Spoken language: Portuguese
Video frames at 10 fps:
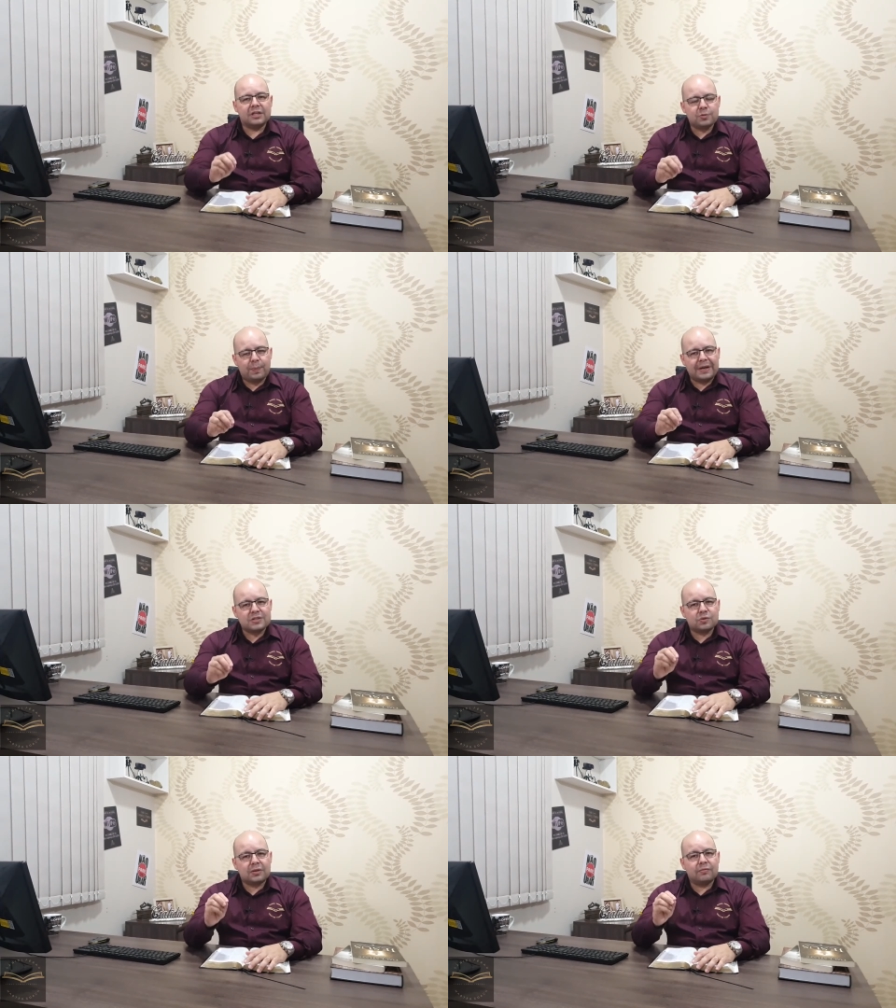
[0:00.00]
Já te
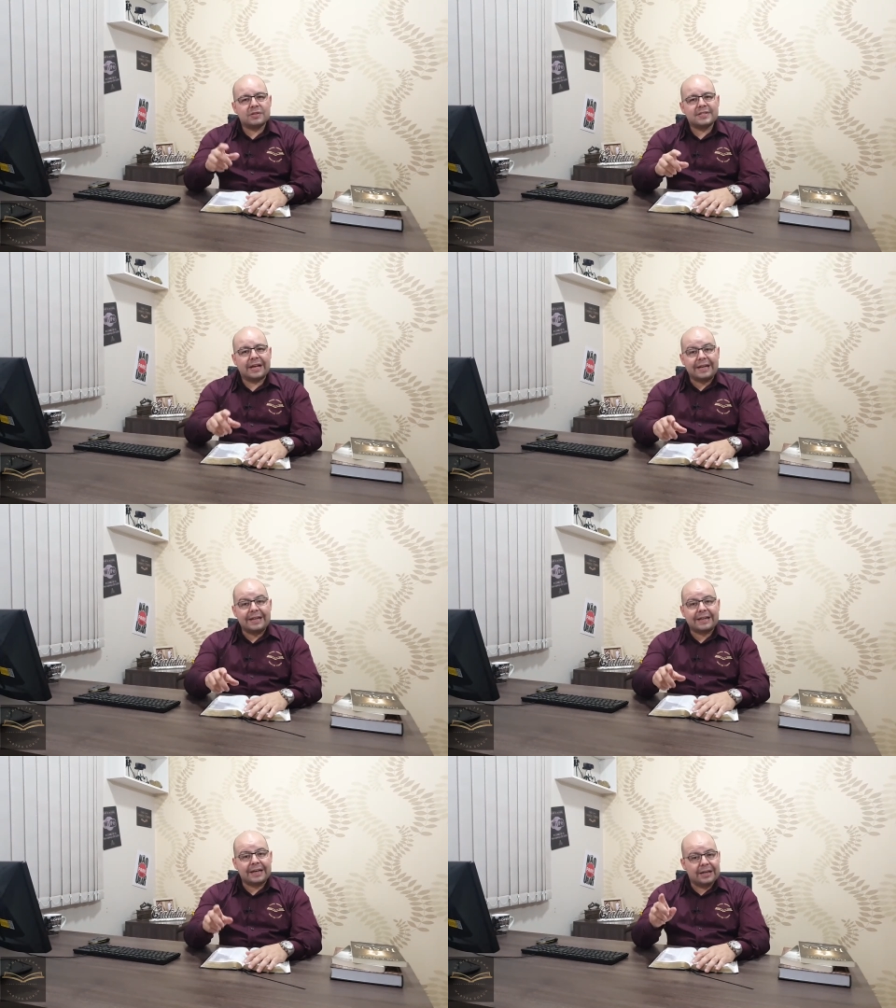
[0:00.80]
peço que você
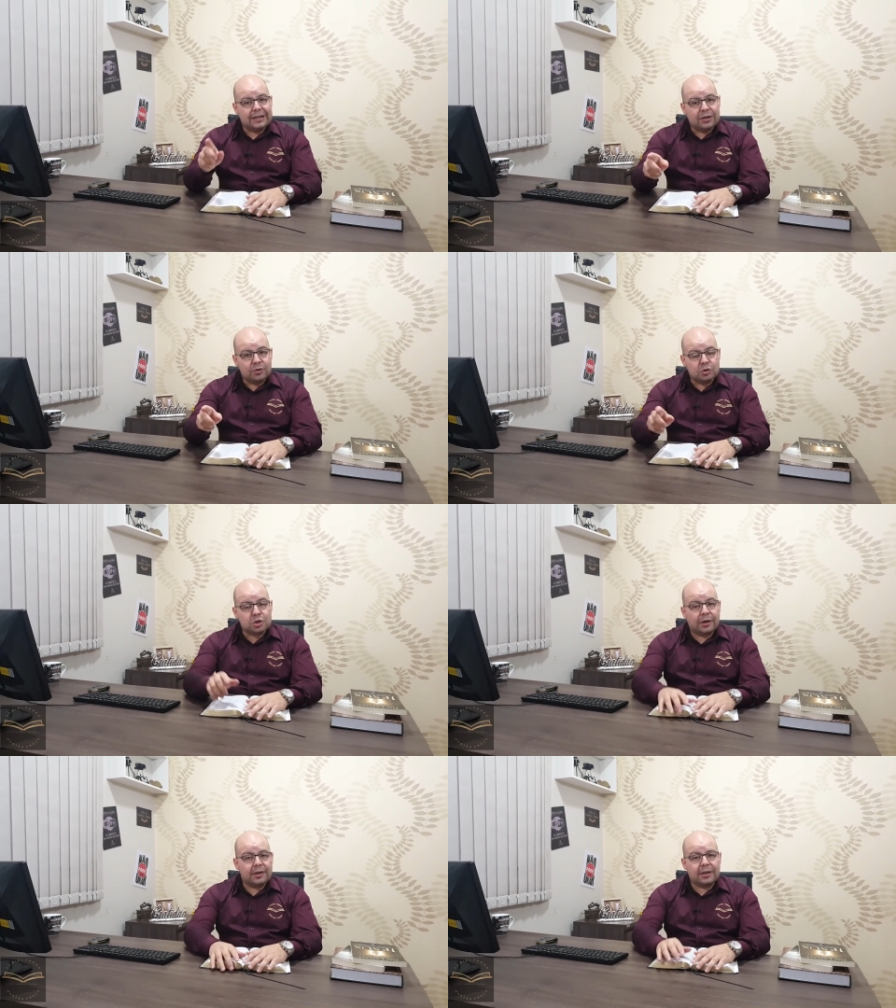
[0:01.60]
clica no
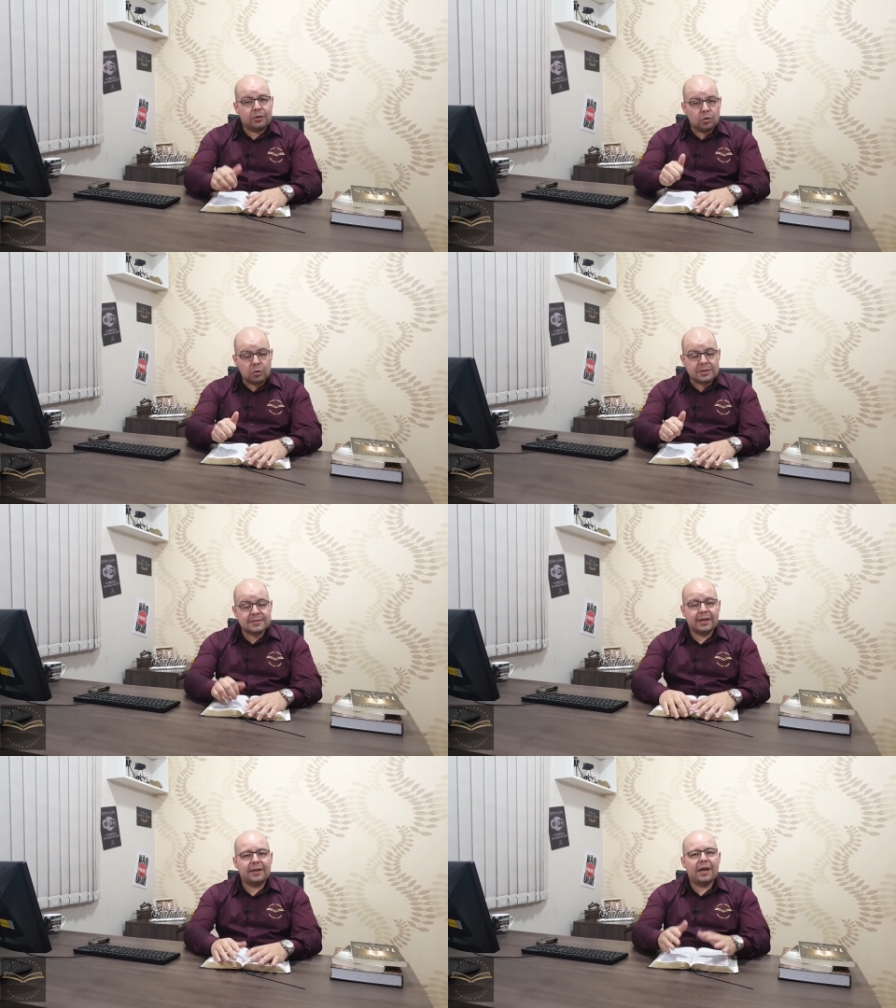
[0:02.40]
joinha, no
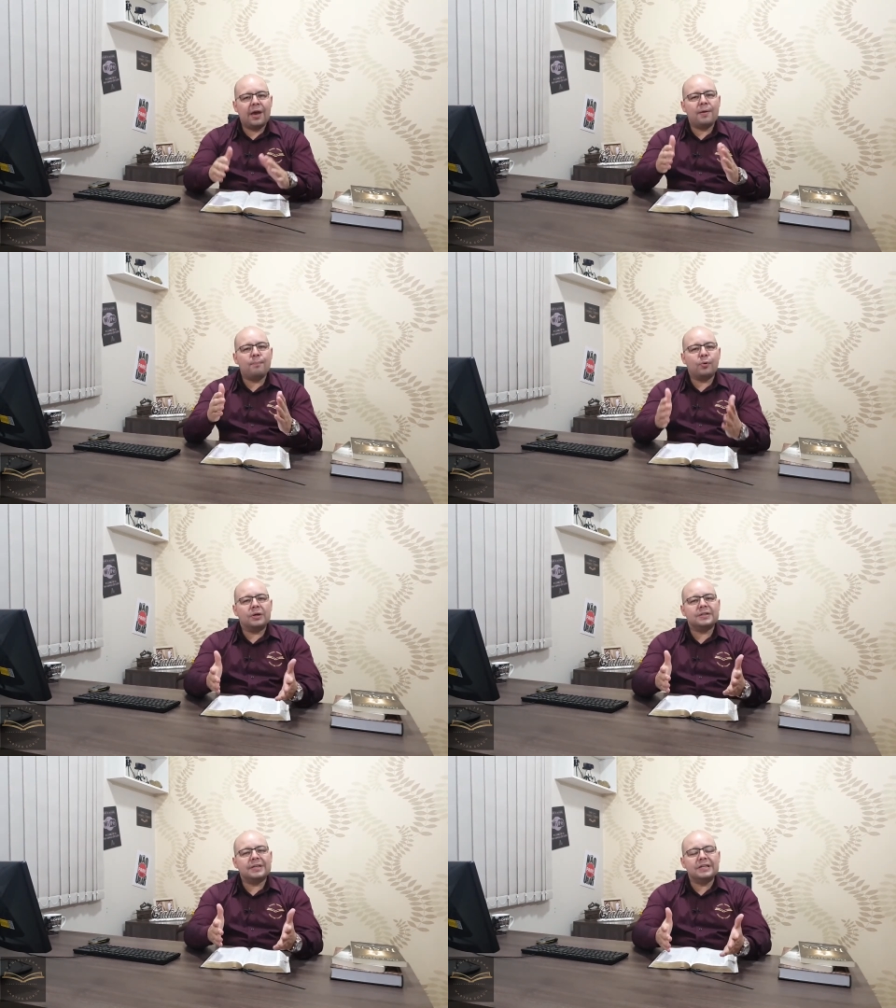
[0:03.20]
gostei, é
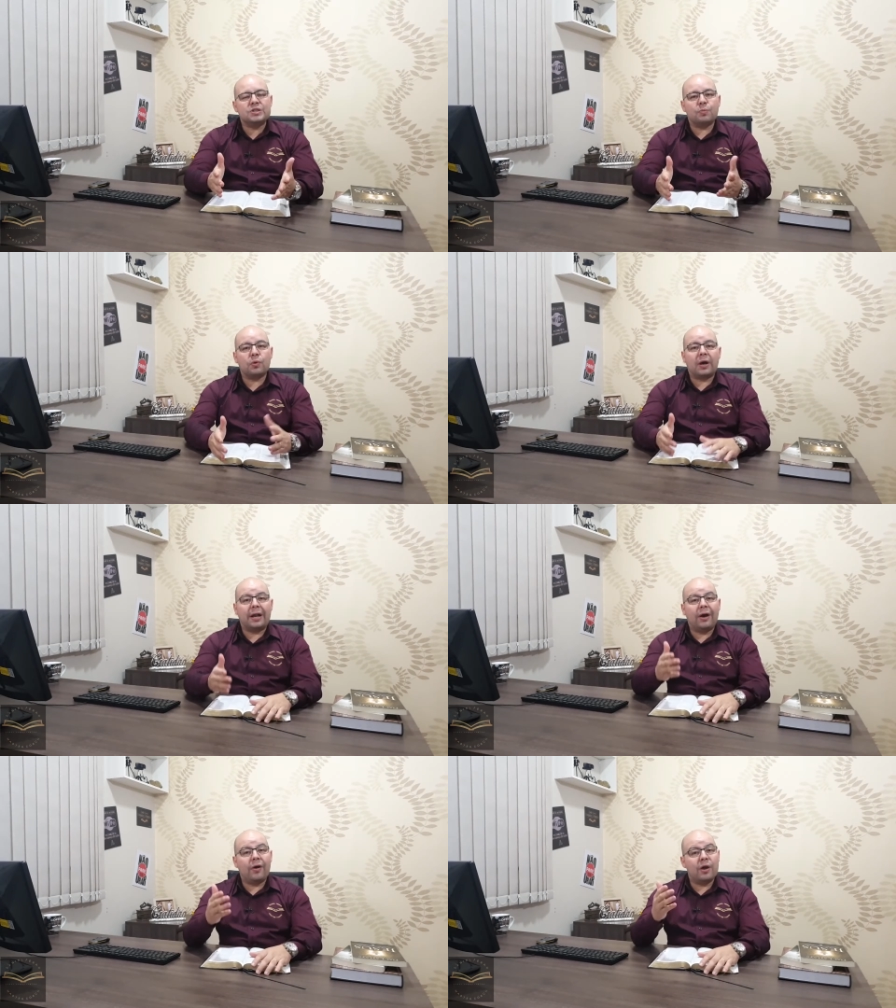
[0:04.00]
importante para o
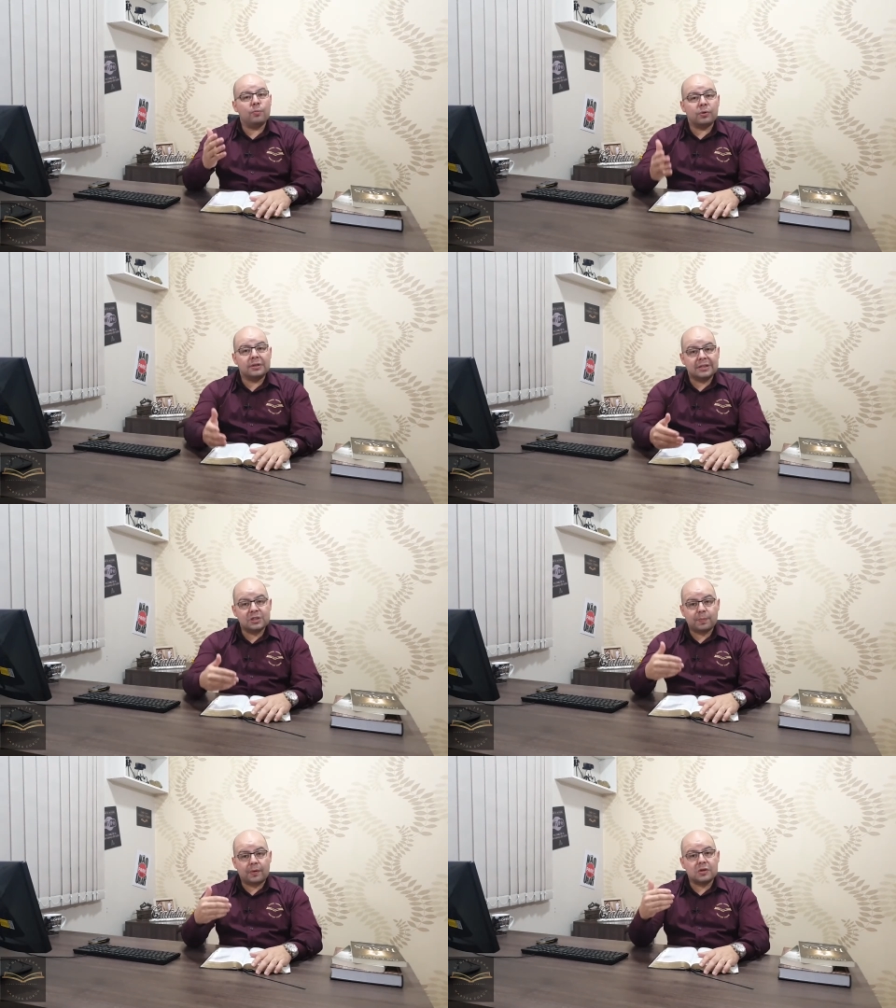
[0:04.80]
canal, é
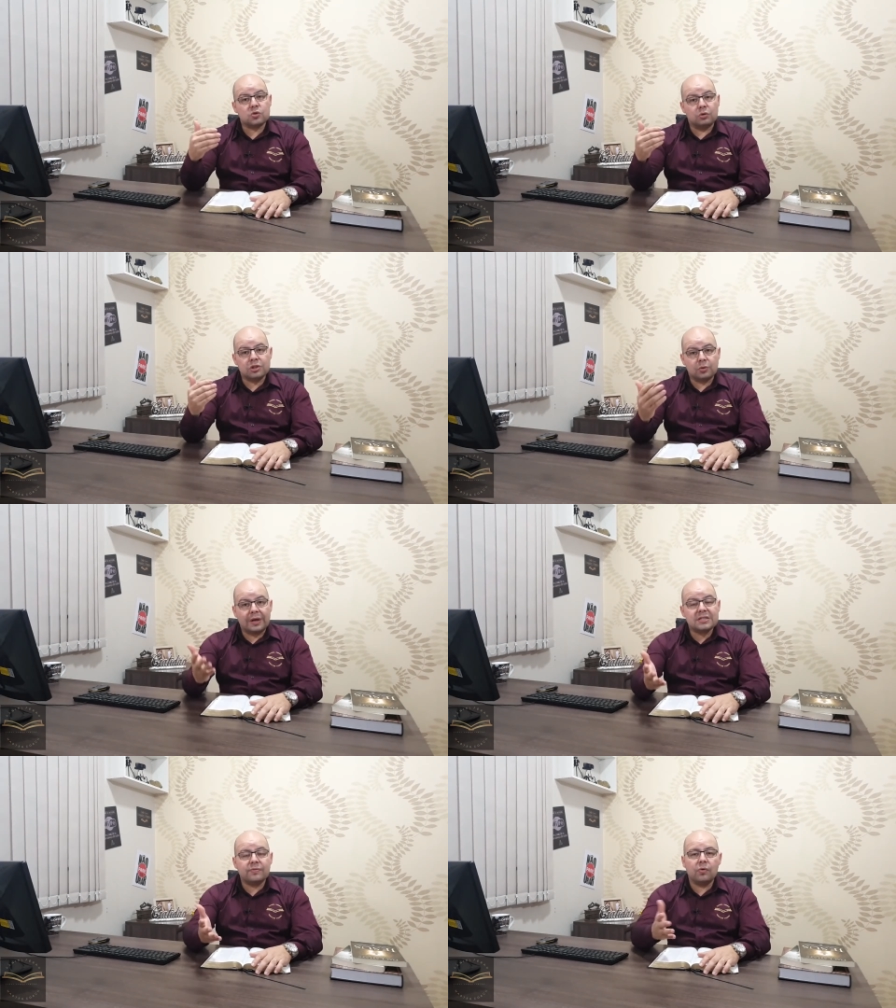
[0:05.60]
importante para nós
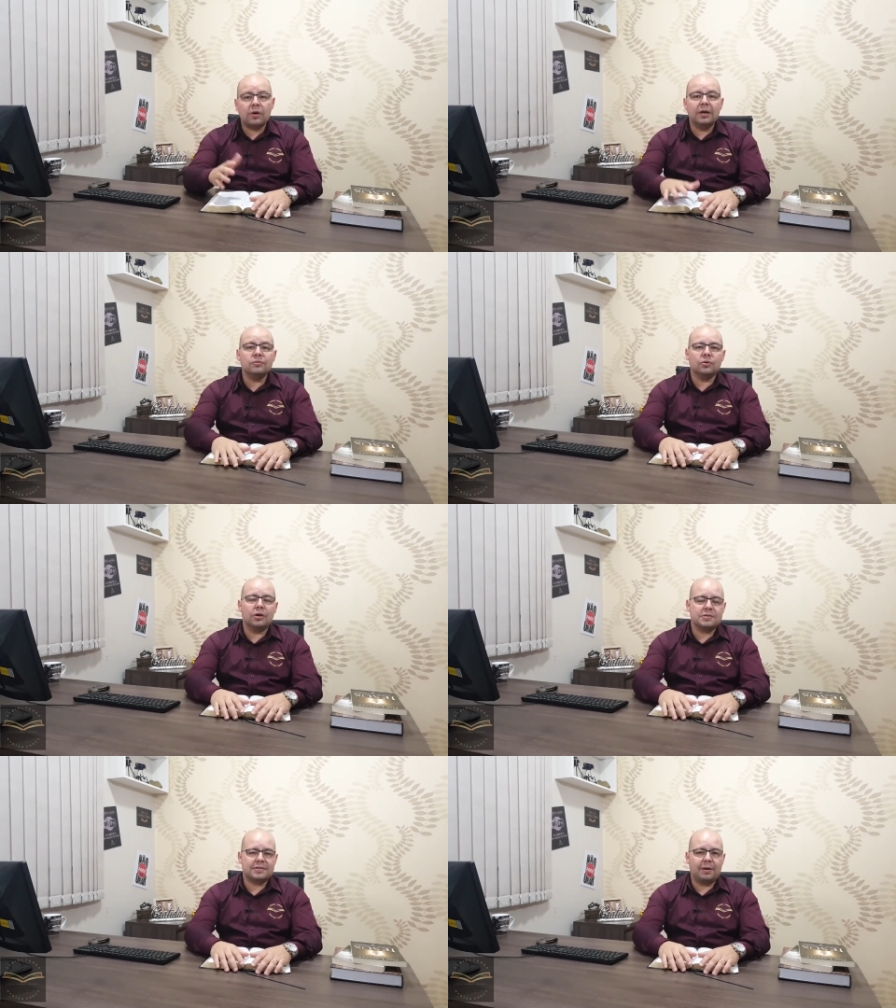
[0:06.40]
continuar divulgando o
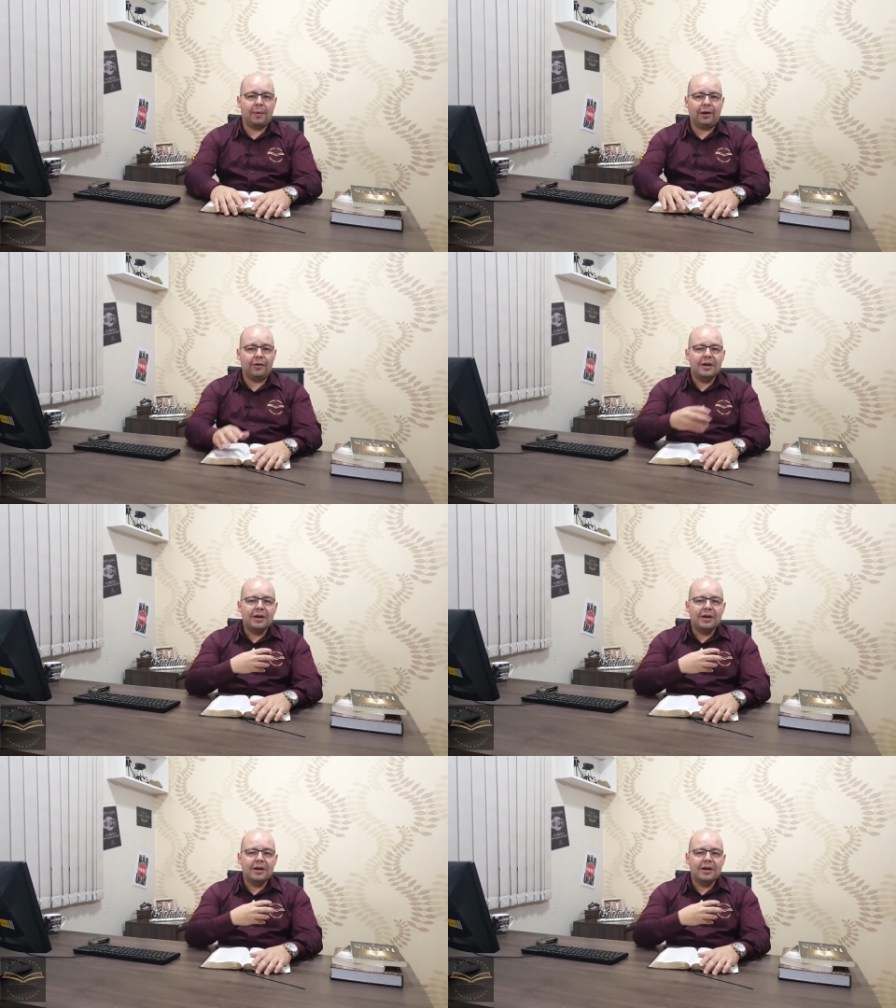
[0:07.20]
nosso trabalho.